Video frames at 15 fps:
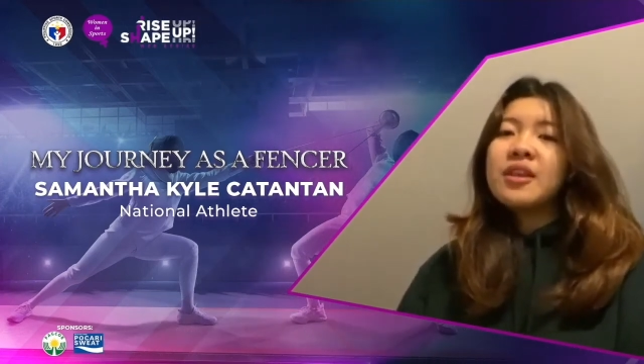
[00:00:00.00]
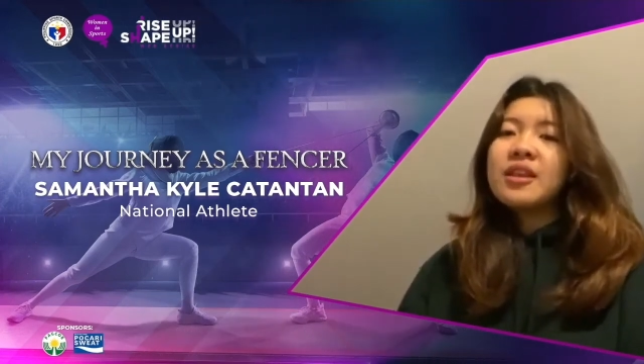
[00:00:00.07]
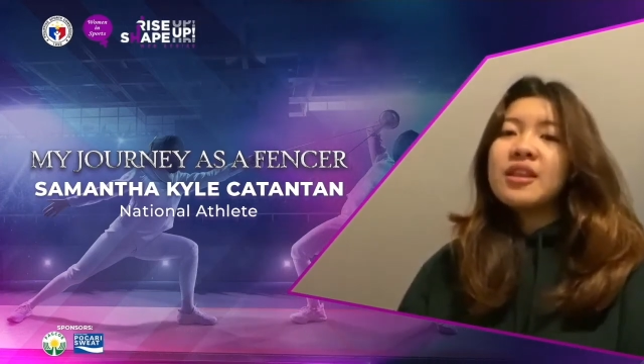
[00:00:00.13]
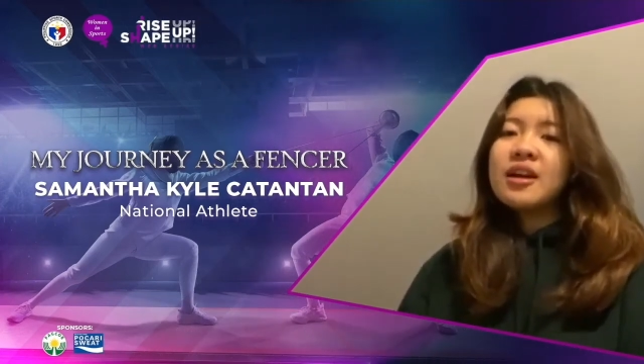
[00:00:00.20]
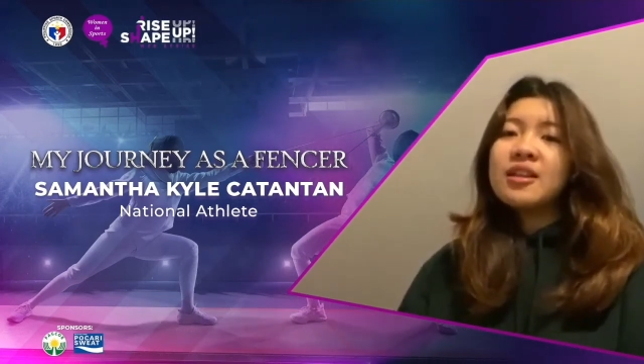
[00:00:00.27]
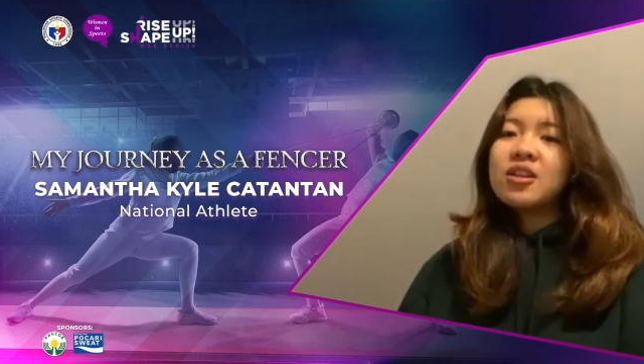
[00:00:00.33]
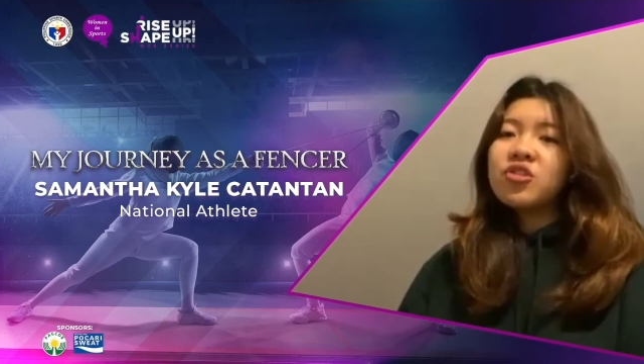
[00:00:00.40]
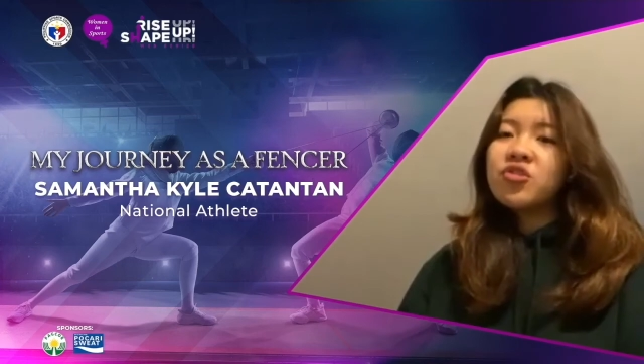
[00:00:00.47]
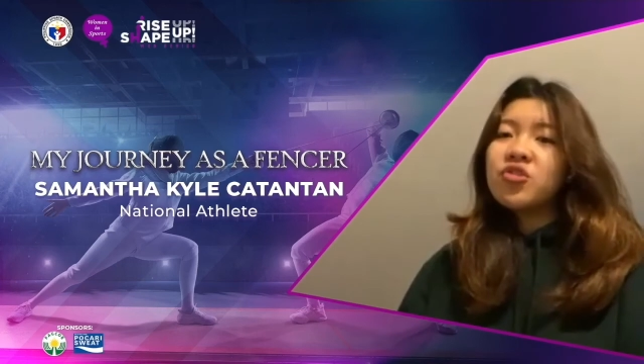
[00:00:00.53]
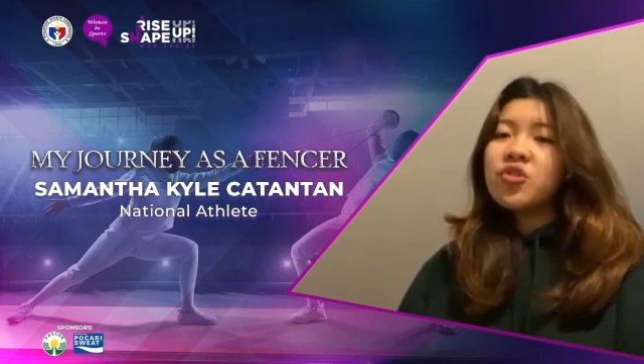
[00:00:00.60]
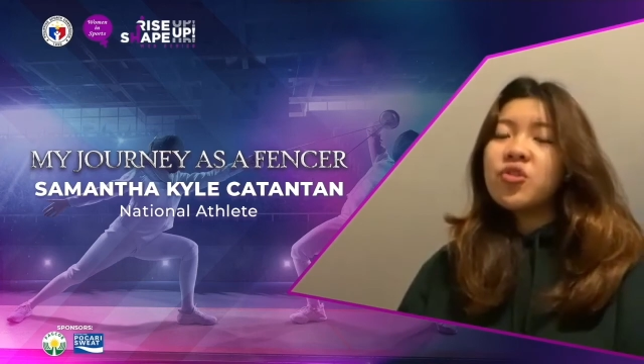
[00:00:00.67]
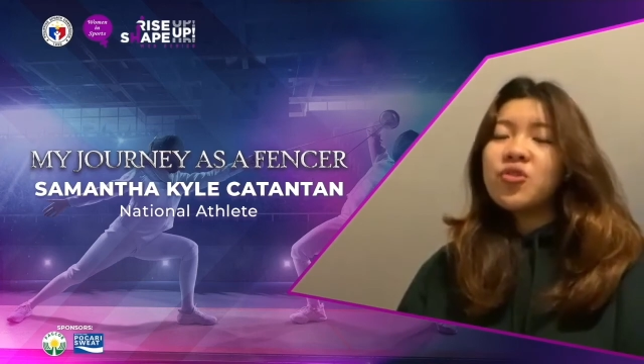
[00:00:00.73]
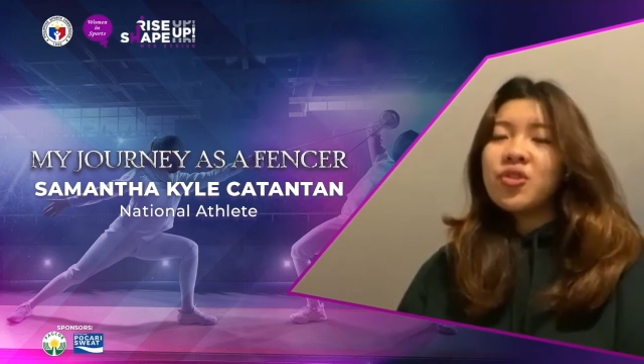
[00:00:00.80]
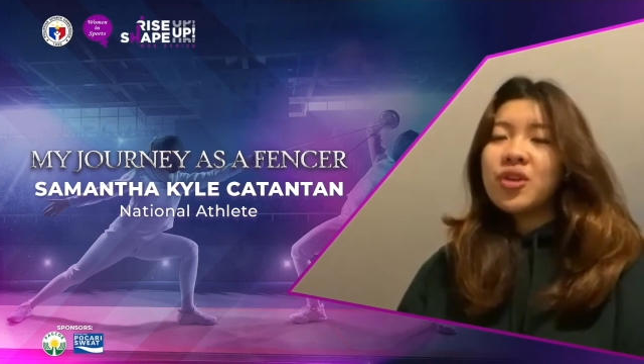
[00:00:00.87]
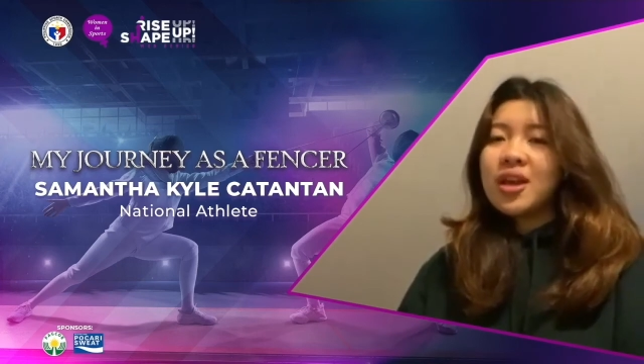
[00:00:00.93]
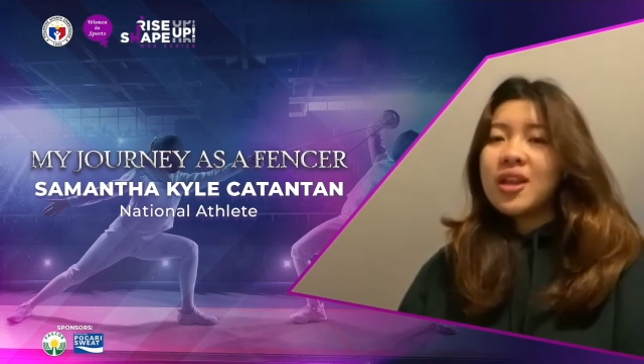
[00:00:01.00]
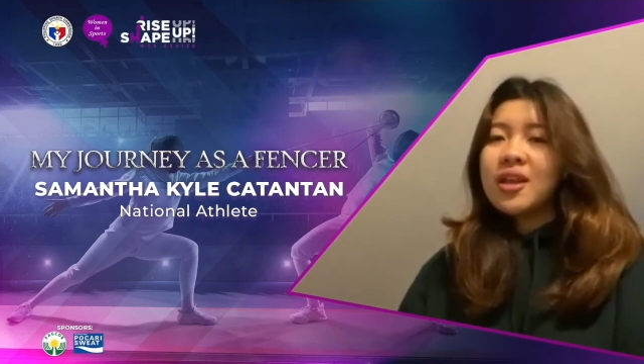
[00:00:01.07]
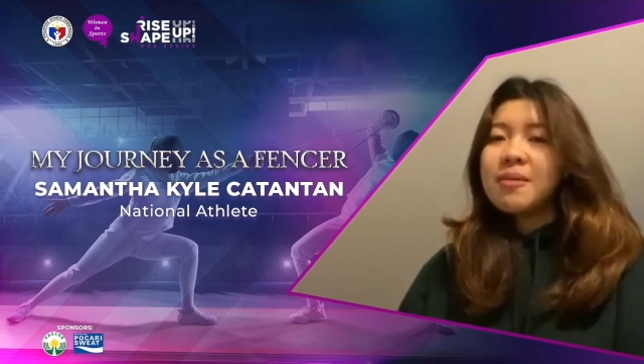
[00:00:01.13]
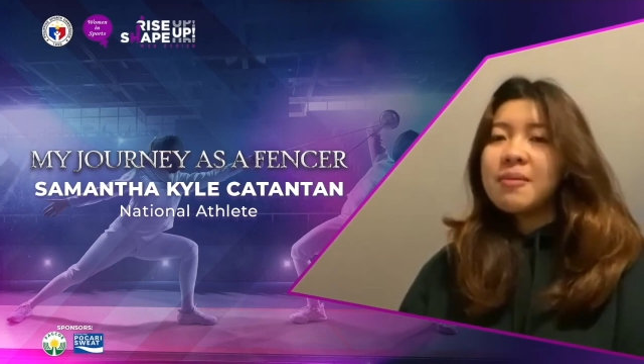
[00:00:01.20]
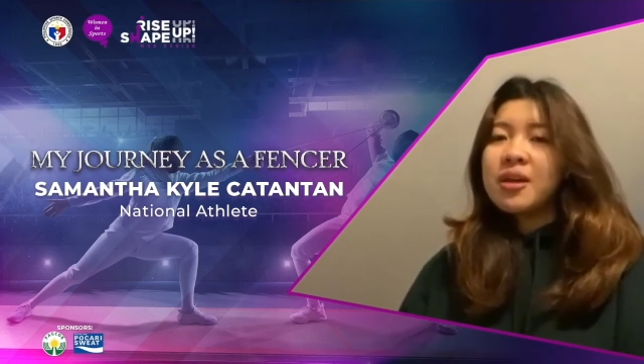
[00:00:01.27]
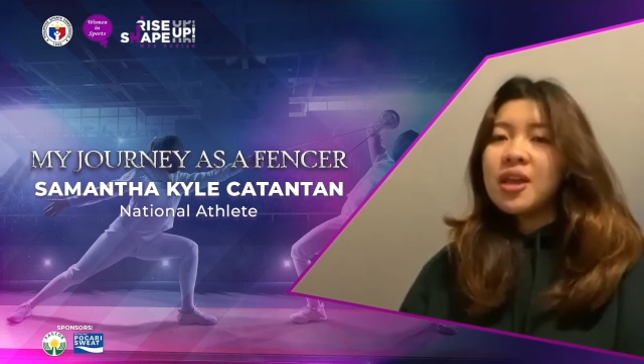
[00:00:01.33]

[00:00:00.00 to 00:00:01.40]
hindi natin sure kung kailan